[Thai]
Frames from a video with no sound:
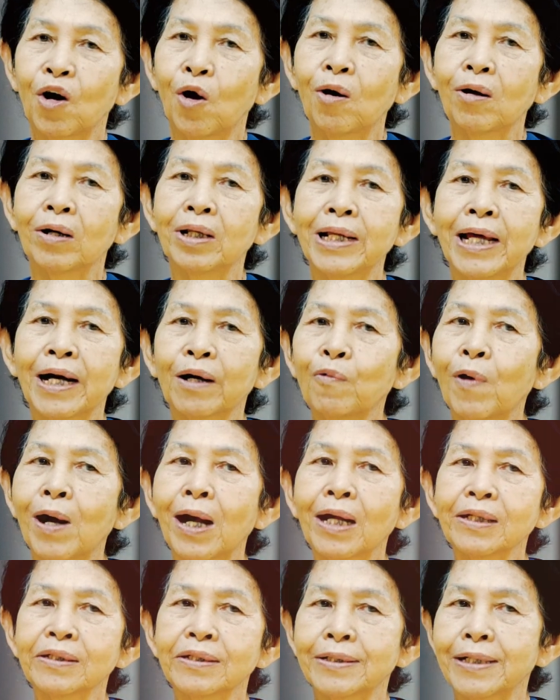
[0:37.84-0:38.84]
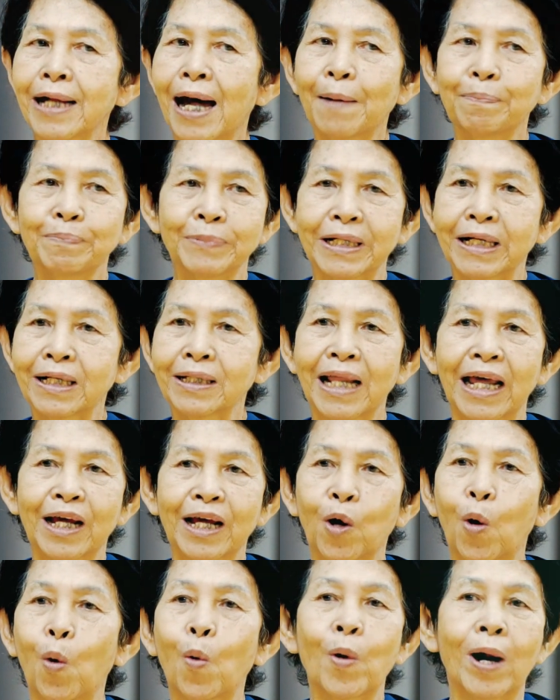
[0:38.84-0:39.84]
ก็เรียกว่าทราบซึ้งใน
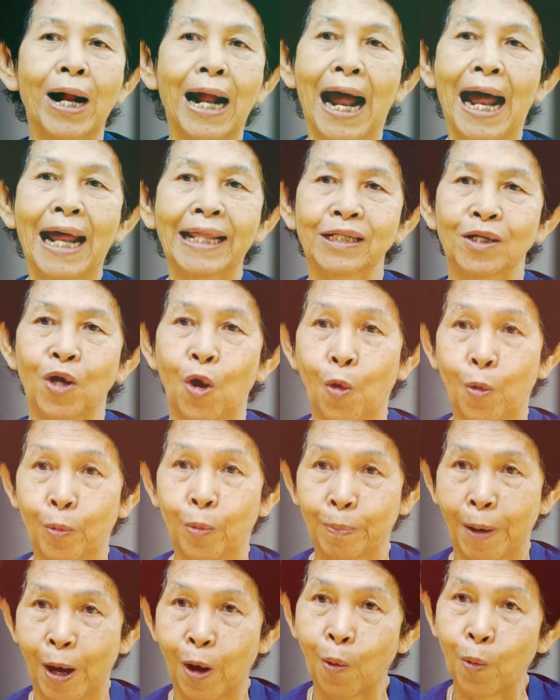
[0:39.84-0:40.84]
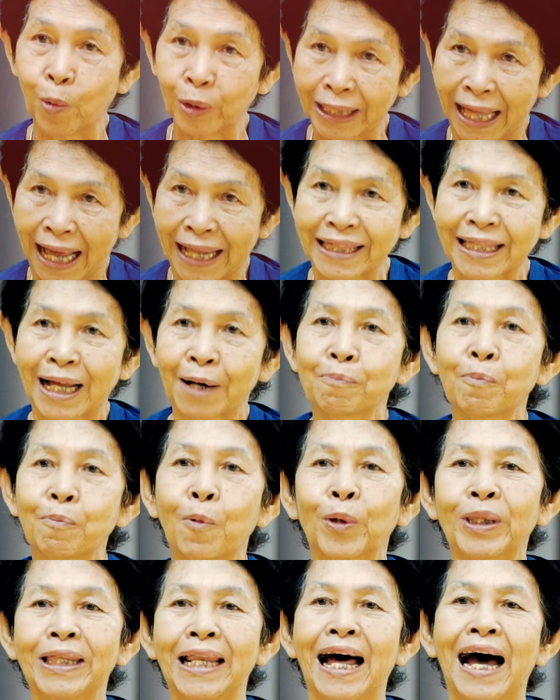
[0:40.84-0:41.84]
โครงการของพระองค์ท่านทั้งหม
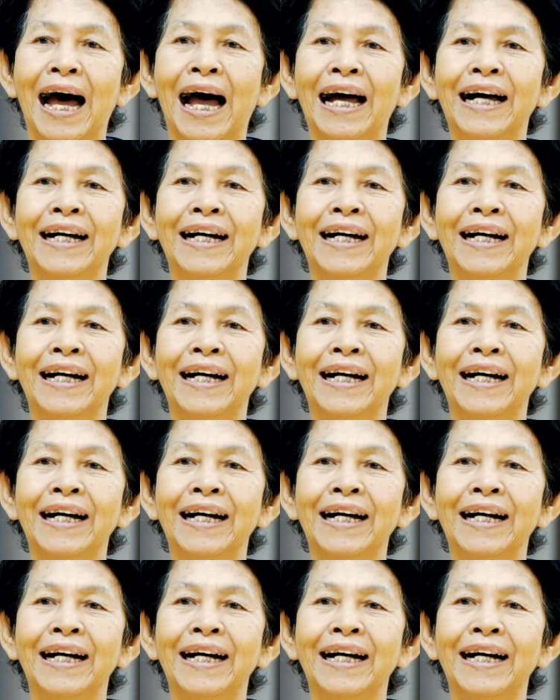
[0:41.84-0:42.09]
ดละ